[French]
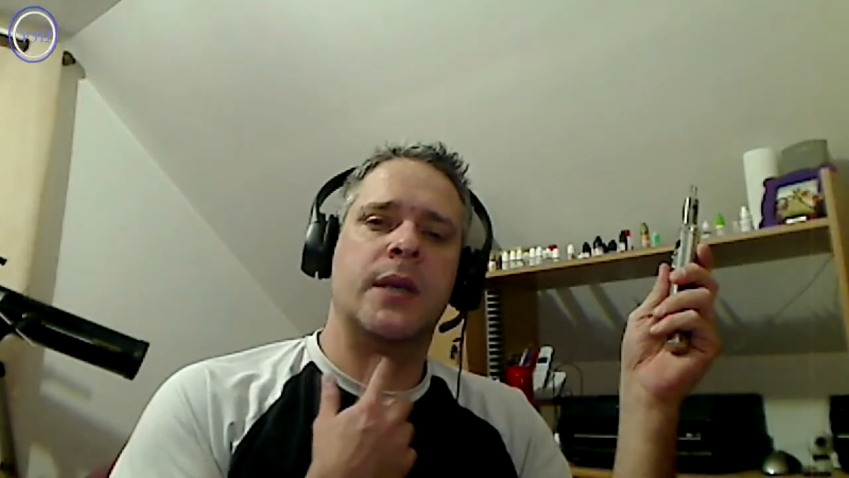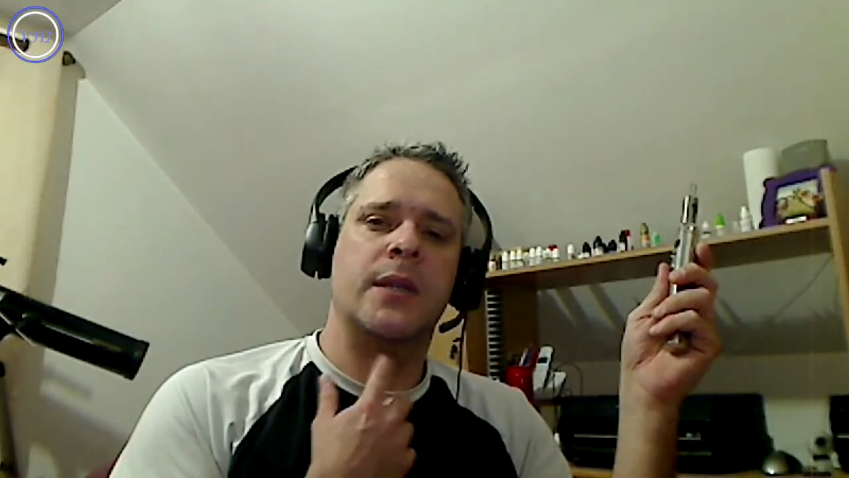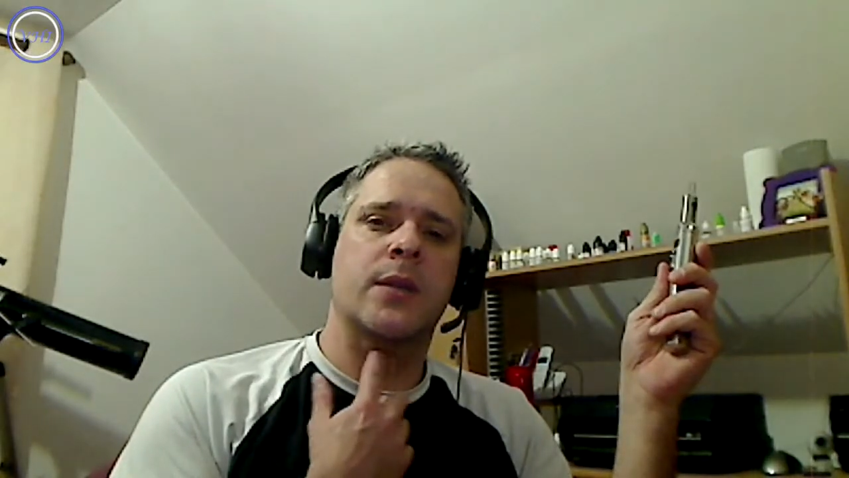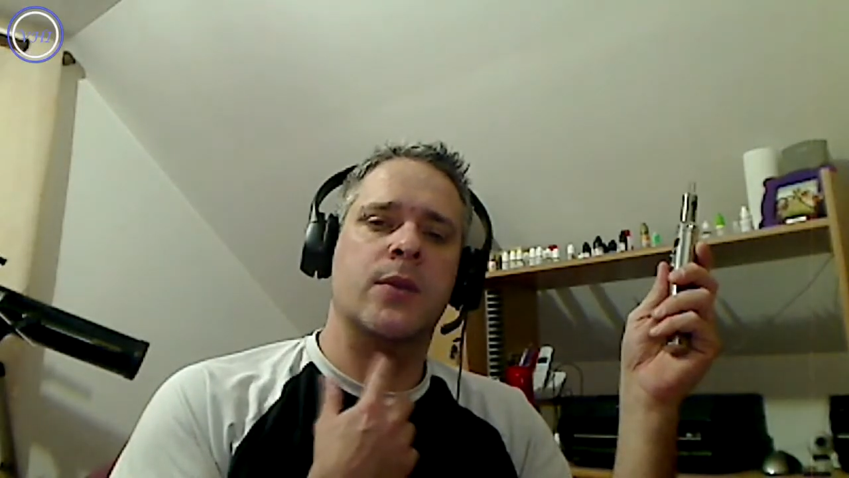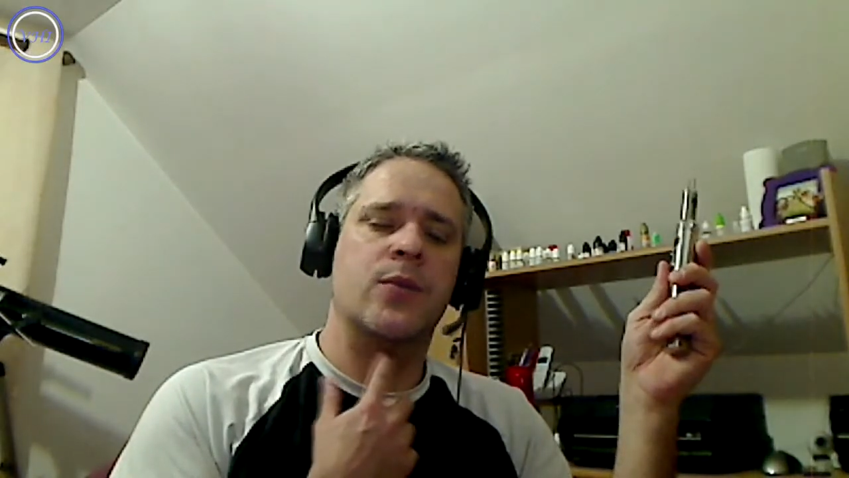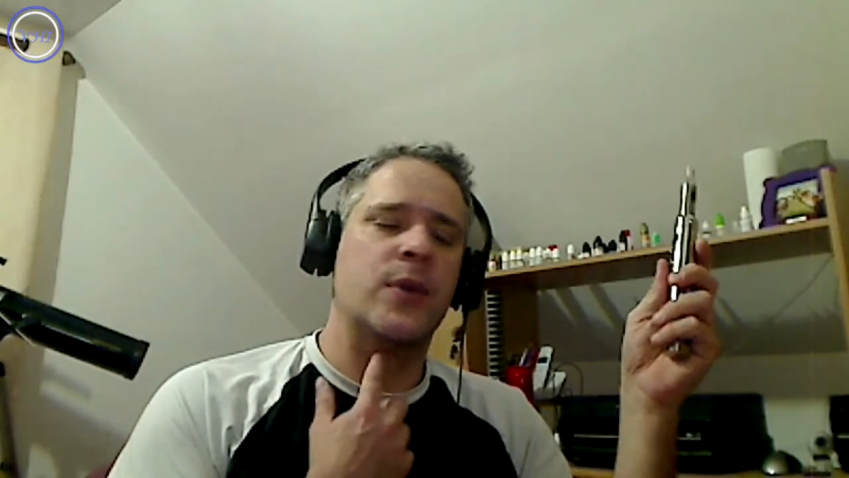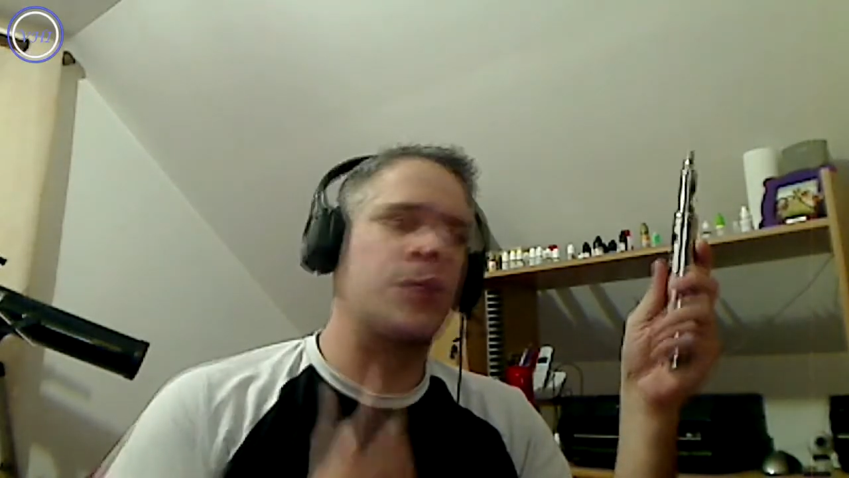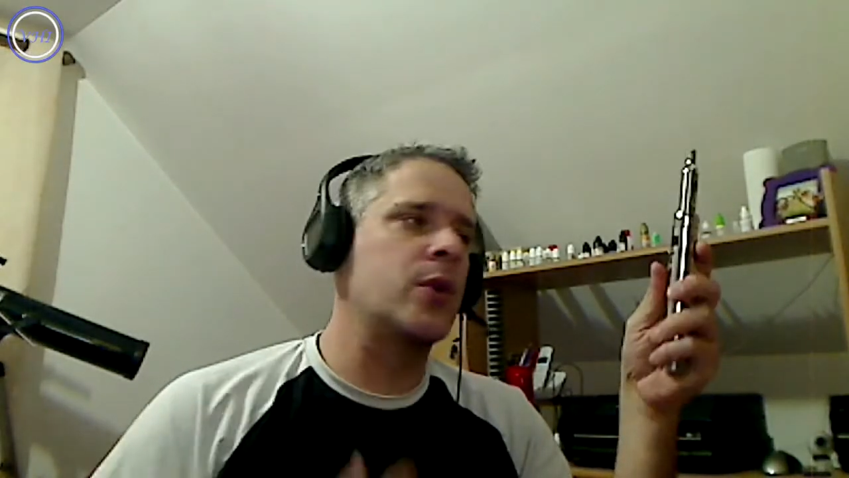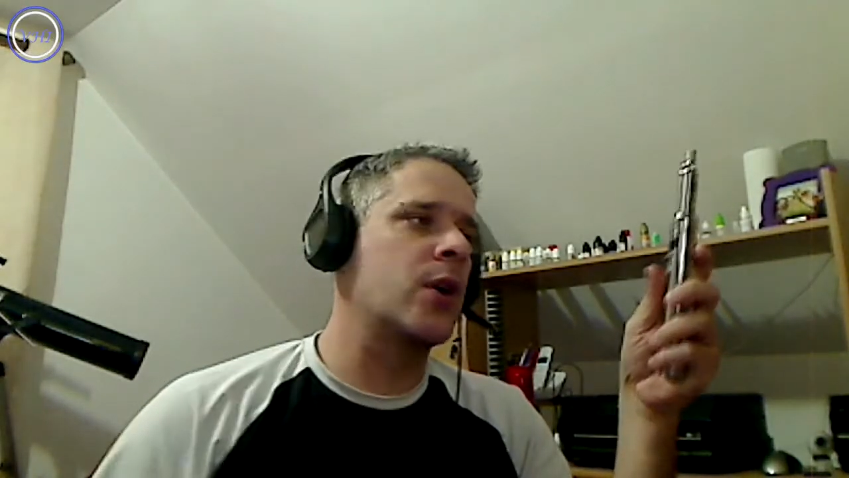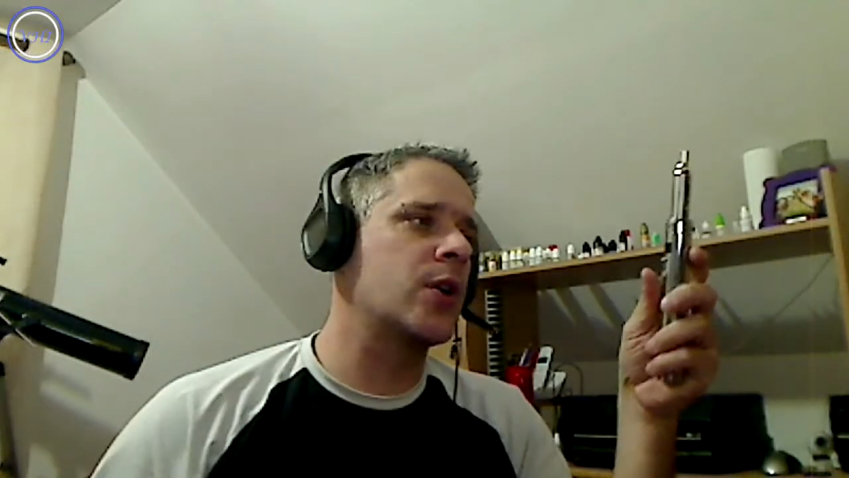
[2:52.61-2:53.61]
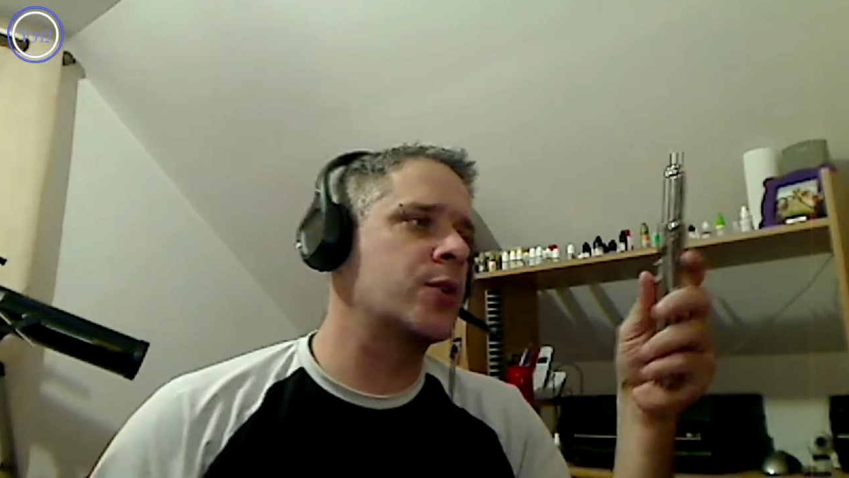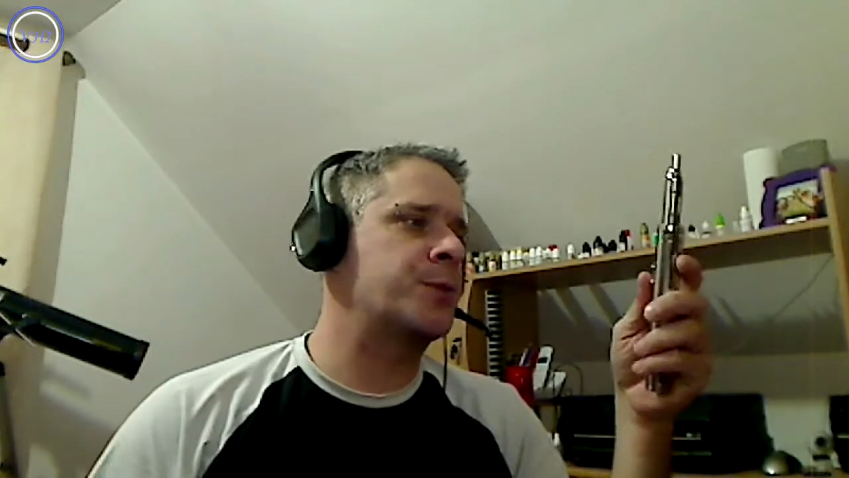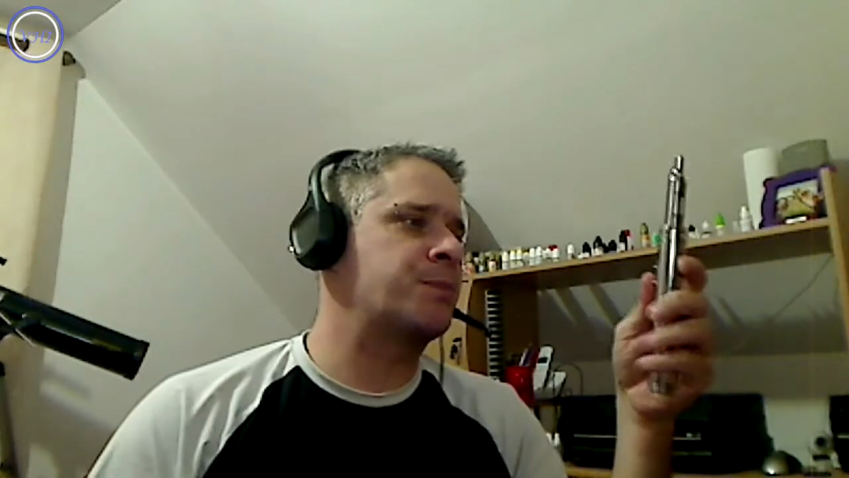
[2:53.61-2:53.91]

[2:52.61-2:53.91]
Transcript: hit tout début de gorge,